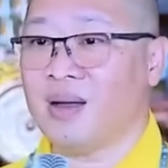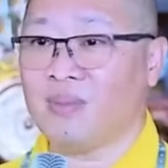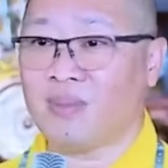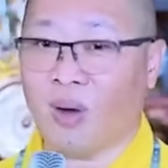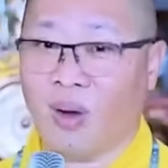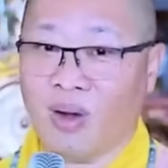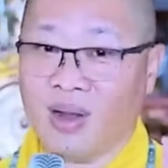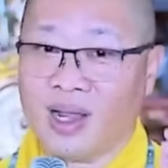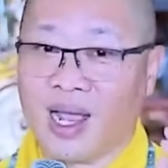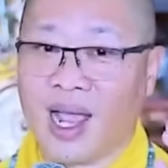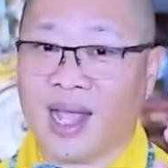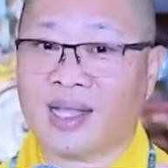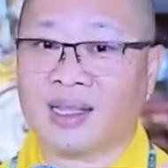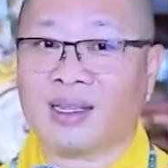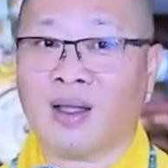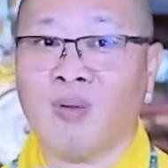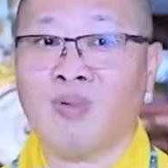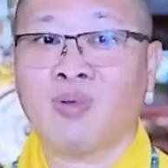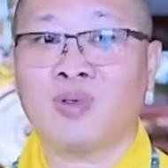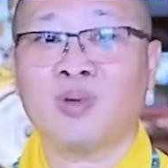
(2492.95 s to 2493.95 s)
Mỗi ngày
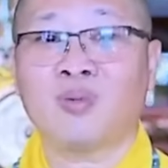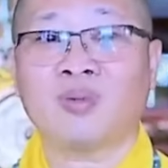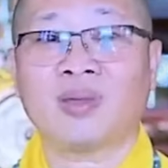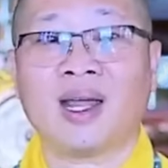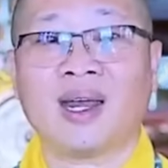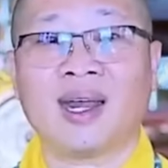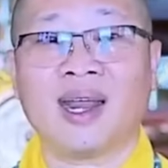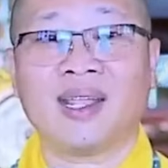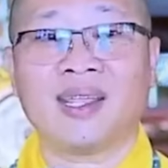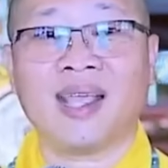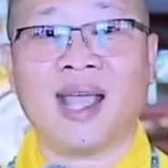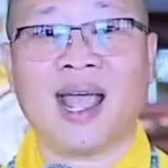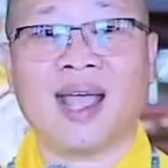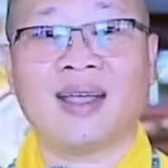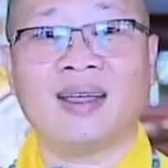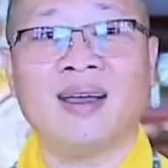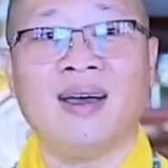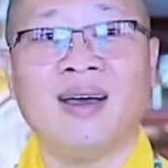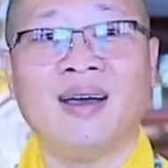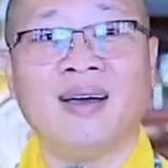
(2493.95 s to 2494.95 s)
tóc chúng ta ra
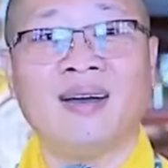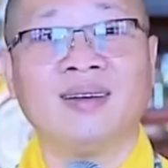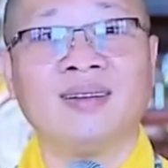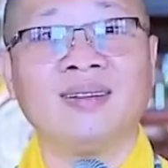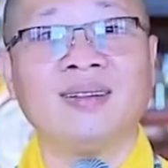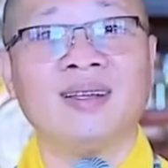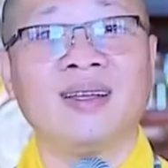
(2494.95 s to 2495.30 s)
dài hơn,